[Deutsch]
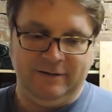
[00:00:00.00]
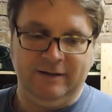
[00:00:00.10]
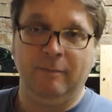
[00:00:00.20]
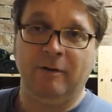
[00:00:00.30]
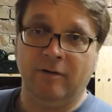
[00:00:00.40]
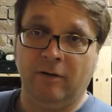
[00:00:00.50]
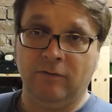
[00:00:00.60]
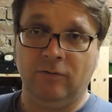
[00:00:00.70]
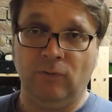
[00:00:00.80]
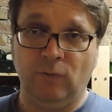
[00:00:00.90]
Äh, ich habe jetzt
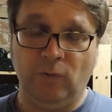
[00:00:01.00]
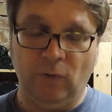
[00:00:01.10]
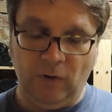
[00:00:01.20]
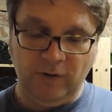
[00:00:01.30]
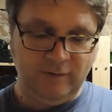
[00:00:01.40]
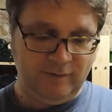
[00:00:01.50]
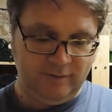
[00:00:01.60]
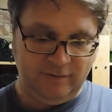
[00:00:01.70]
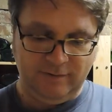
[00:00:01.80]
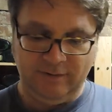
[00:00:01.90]
ausgesucht für heute,
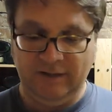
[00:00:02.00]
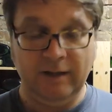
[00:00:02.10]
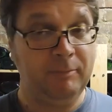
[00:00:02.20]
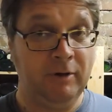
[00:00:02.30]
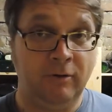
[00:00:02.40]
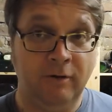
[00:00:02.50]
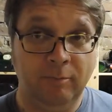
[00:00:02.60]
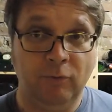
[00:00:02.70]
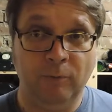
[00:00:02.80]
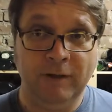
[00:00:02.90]
ich habe den noch
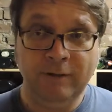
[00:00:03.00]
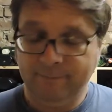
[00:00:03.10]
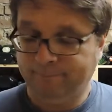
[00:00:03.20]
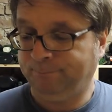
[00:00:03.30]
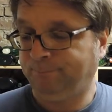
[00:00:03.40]
nicht probiert,